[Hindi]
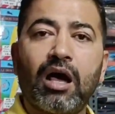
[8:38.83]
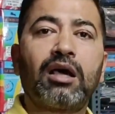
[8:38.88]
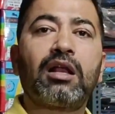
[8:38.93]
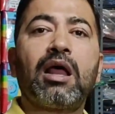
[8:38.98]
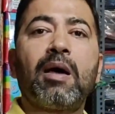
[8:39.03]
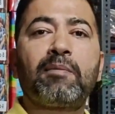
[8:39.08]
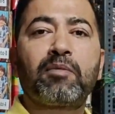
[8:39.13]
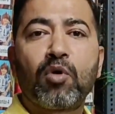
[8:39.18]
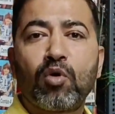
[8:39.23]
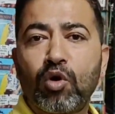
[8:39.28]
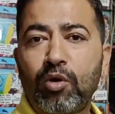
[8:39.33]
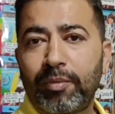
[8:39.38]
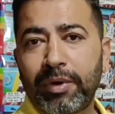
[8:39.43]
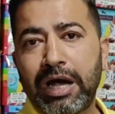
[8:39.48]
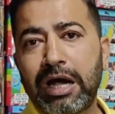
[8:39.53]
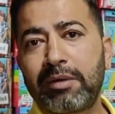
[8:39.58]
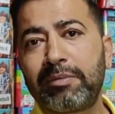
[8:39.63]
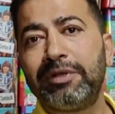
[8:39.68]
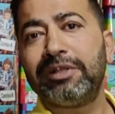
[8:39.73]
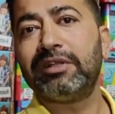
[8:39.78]
अगर आपको कोई
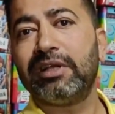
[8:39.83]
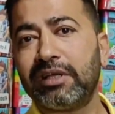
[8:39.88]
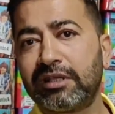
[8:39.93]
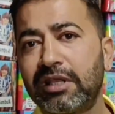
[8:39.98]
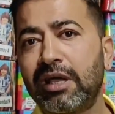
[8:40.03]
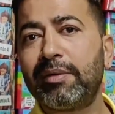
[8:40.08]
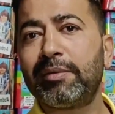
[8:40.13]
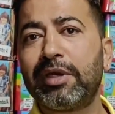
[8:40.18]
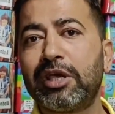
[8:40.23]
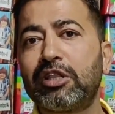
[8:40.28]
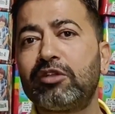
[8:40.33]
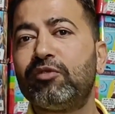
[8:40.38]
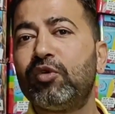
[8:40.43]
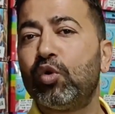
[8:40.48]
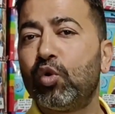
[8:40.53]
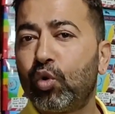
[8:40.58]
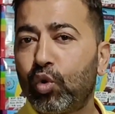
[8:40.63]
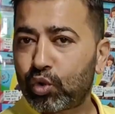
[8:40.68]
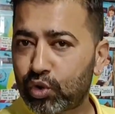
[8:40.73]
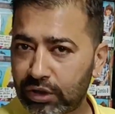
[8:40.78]
ब्रांड बिल देता भी है तो
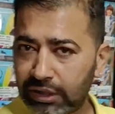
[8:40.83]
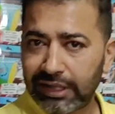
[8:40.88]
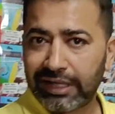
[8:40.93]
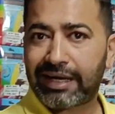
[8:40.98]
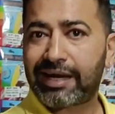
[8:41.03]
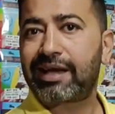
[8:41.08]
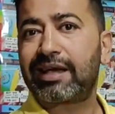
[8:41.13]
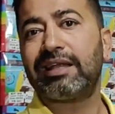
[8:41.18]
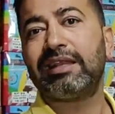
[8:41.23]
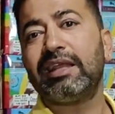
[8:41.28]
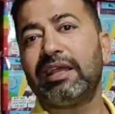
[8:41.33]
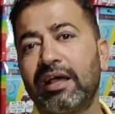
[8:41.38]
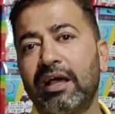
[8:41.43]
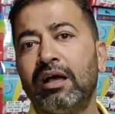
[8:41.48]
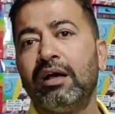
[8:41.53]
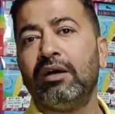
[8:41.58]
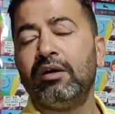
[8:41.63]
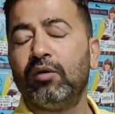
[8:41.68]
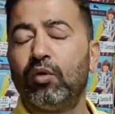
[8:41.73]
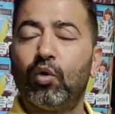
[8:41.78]
वो ओजी लिख के
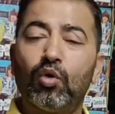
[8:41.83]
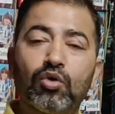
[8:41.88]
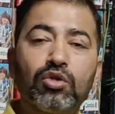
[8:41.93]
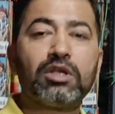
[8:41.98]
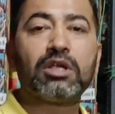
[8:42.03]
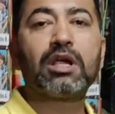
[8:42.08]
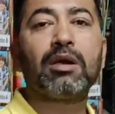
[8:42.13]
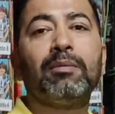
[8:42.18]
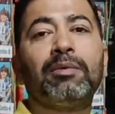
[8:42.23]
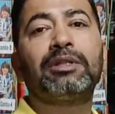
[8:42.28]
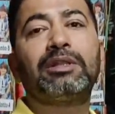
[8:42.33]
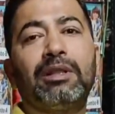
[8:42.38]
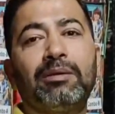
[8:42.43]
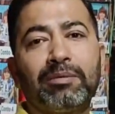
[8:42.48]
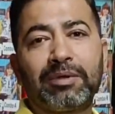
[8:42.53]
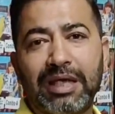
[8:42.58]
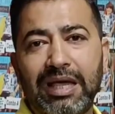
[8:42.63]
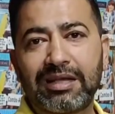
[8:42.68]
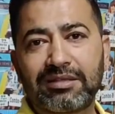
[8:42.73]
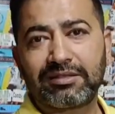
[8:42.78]
देगा ओजी का
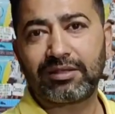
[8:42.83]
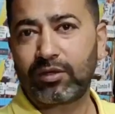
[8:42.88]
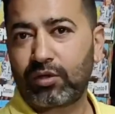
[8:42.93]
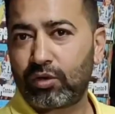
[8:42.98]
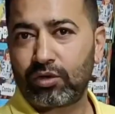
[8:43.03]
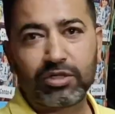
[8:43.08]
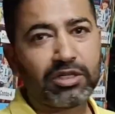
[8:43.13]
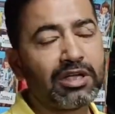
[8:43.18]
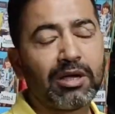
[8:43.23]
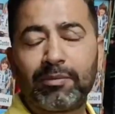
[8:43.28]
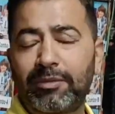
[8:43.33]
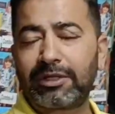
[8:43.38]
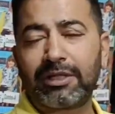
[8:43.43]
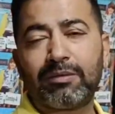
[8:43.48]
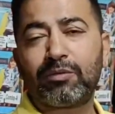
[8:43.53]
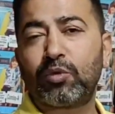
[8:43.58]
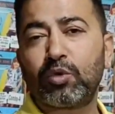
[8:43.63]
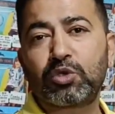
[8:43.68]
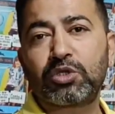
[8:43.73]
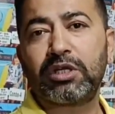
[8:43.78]
मतलब क्या सर ओजी का
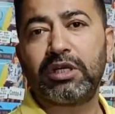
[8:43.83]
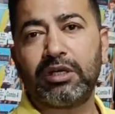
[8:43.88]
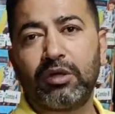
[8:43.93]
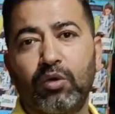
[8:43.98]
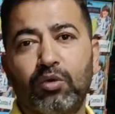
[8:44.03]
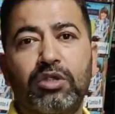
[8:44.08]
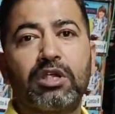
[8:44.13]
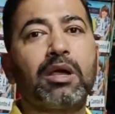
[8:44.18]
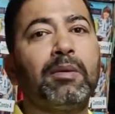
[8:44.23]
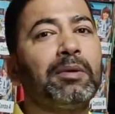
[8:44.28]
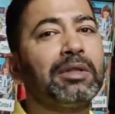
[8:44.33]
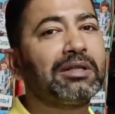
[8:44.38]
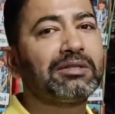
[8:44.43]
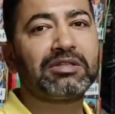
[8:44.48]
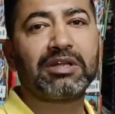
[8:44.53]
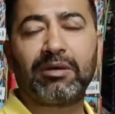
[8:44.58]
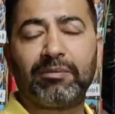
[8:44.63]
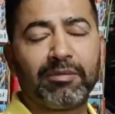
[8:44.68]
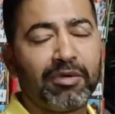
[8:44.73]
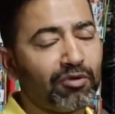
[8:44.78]
मतलब कुछ नहीं ओजी का
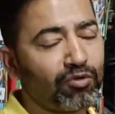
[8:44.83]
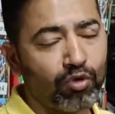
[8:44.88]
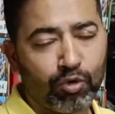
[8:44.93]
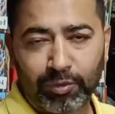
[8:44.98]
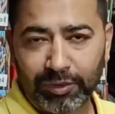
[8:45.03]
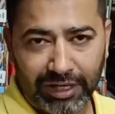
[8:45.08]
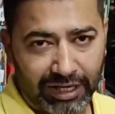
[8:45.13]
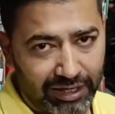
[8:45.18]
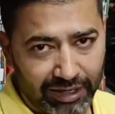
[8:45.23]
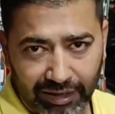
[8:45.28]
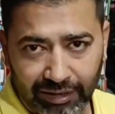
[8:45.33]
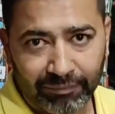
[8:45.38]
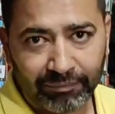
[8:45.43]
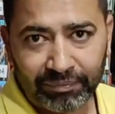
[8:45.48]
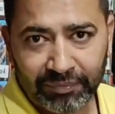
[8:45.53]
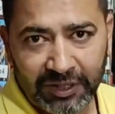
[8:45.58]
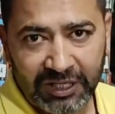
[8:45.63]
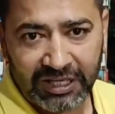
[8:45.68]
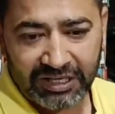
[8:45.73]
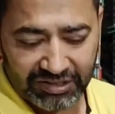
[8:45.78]
मतलब सिर्फ बिल्कुल बनाना है
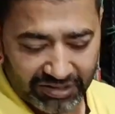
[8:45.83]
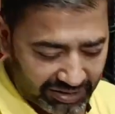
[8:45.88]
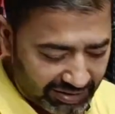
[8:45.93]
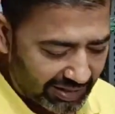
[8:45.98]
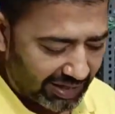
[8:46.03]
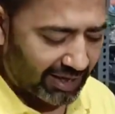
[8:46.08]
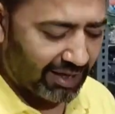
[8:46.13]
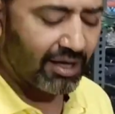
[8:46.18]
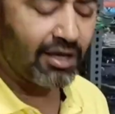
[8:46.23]
ठीक